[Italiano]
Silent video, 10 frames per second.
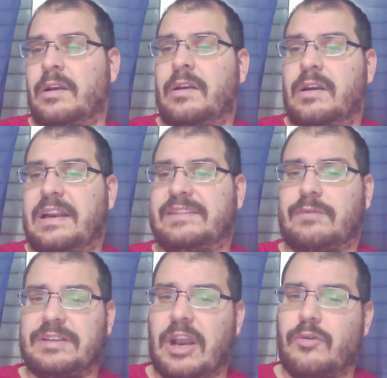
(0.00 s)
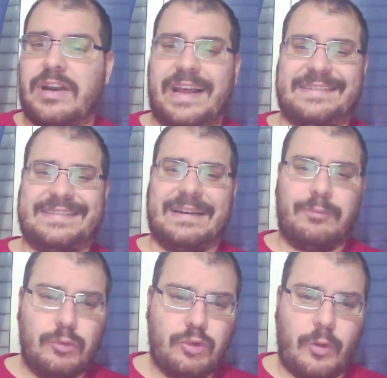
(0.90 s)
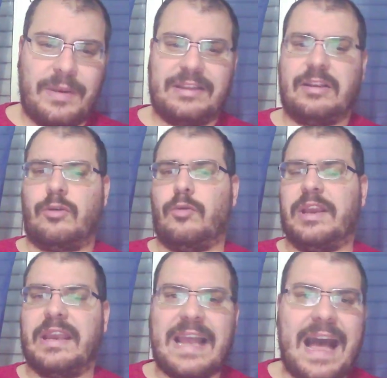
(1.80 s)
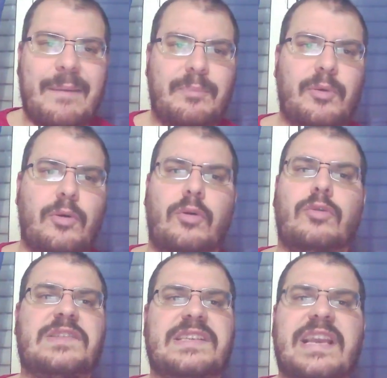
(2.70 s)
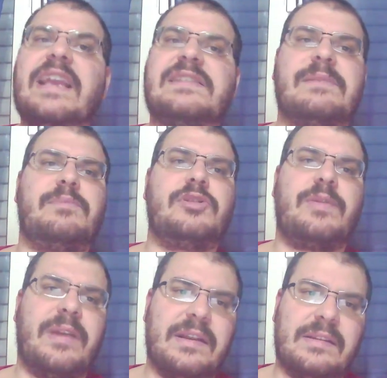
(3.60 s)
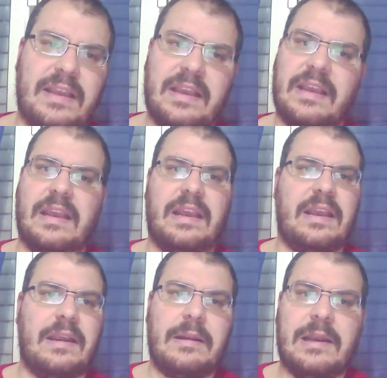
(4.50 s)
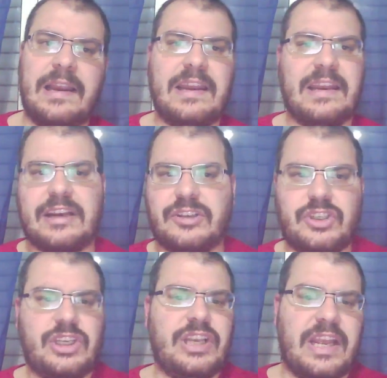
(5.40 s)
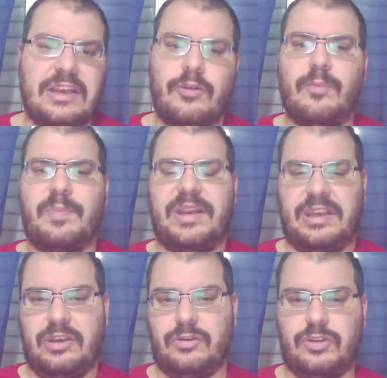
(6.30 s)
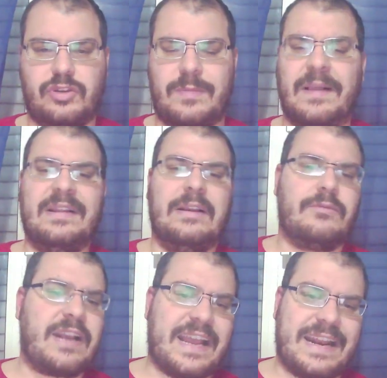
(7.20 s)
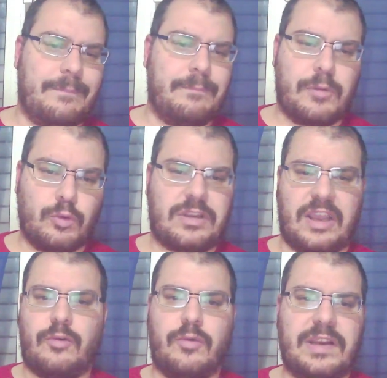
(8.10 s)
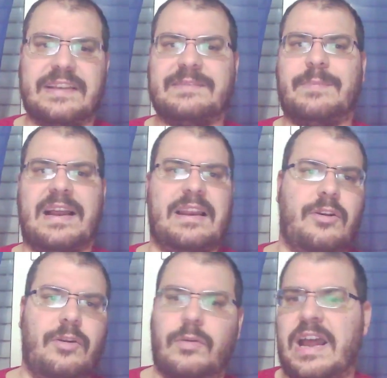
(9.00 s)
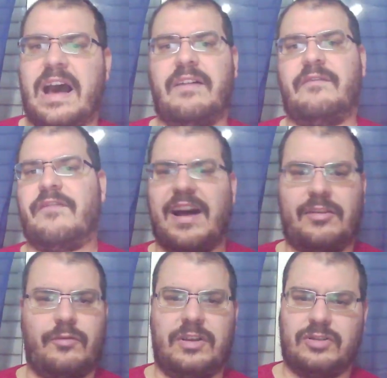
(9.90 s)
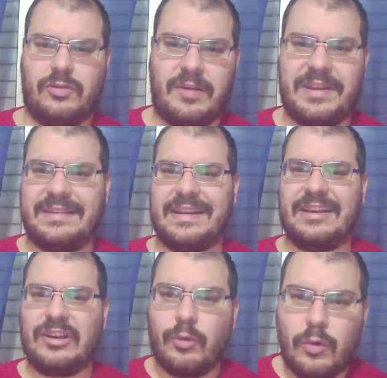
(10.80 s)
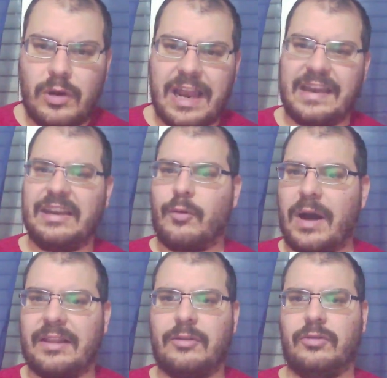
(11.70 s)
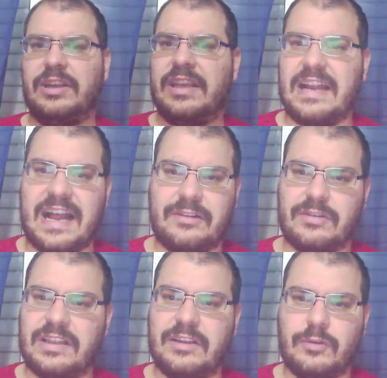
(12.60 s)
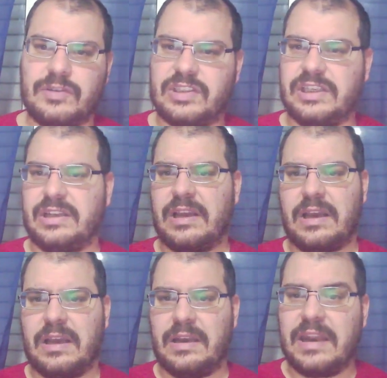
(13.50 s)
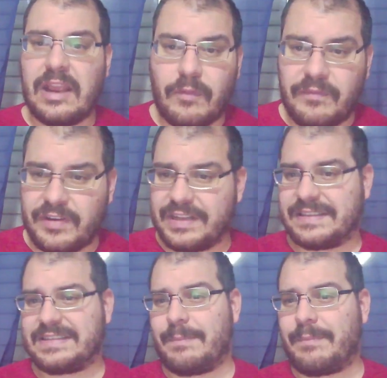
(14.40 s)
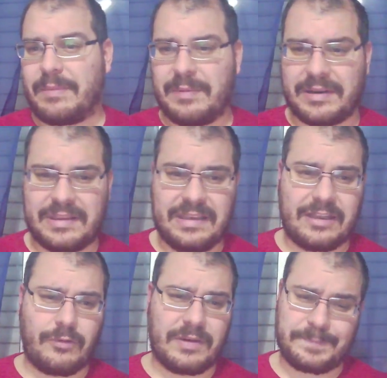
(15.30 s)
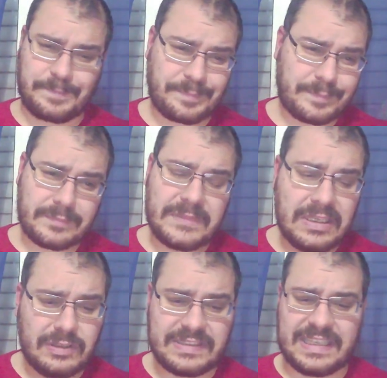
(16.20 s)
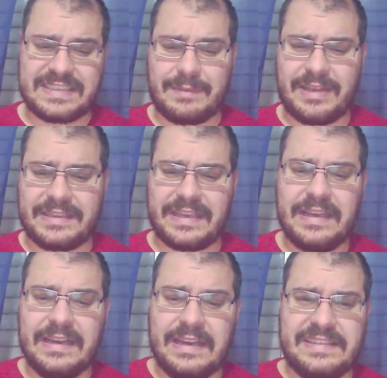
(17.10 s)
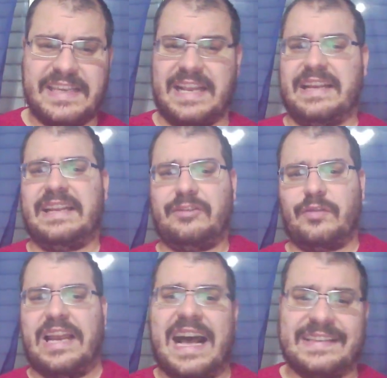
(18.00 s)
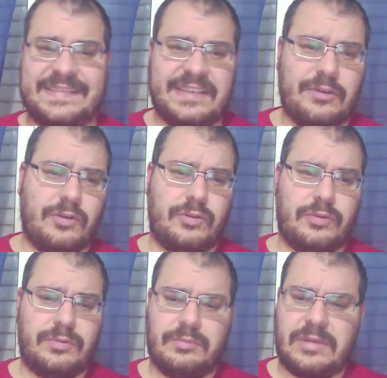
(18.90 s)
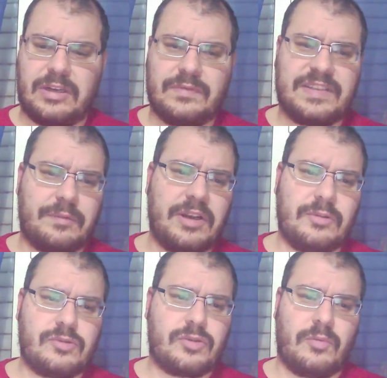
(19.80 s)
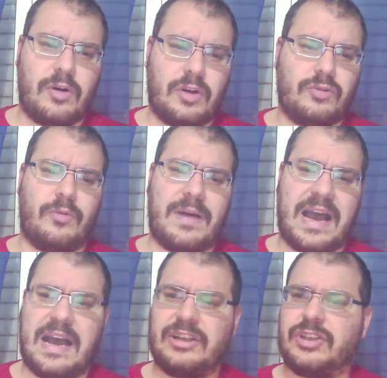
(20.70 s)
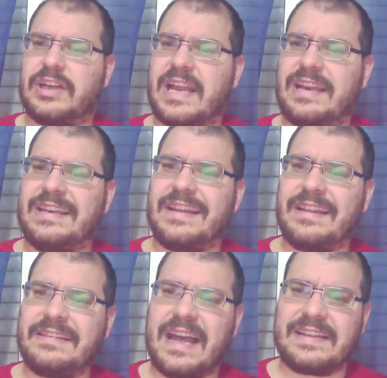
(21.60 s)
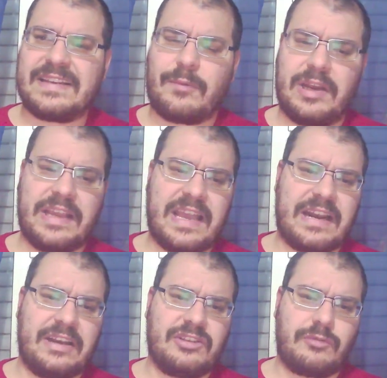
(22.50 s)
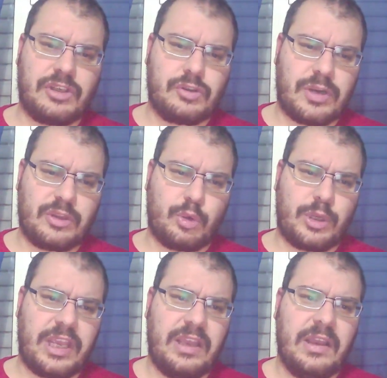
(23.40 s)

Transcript: la squadra non ha saputo metterlo in campo o se semplicemente le energie di un periodo, insomma, una gara brutta in cui la Spal non ha fatto assolutamente nulla di quanto dichiarato da De Rossi in, né in conferenza stampa prepartita dove sostanzialmente si era detto elastico non, a non seguire un solo modulo ma a cercare di adattarsi a quelli che erano i suoi giocatori